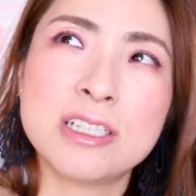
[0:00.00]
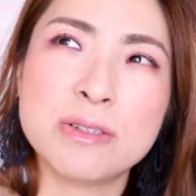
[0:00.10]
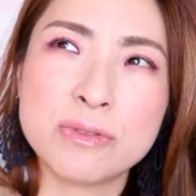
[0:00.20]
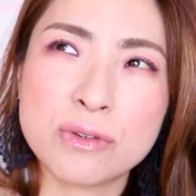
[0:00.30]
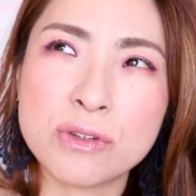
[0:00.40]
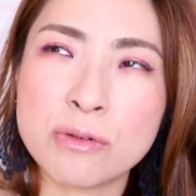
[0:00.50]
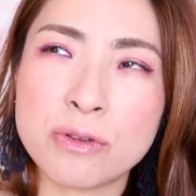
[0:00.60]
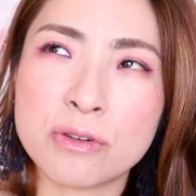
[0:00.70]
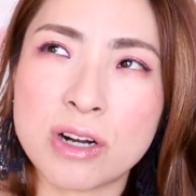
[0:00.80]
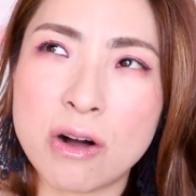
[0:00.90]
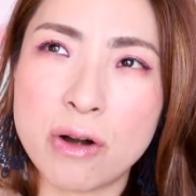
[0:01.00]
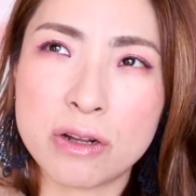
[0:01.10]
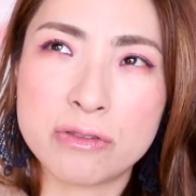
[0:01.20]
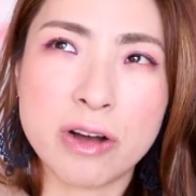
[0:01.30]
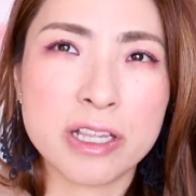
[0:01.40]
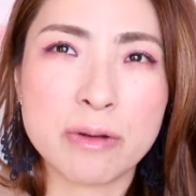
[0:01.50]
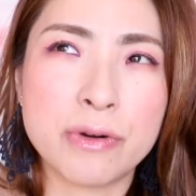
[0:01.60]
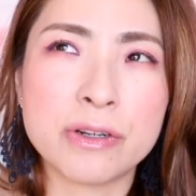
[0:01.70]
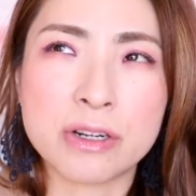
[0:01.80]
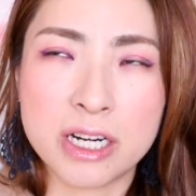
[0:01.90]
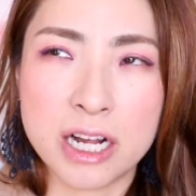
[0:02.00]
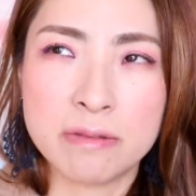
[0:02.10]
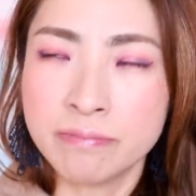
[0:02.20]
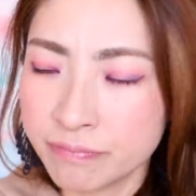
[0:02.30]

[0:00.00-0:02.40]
自分の好みの香り加えてもいいのかな。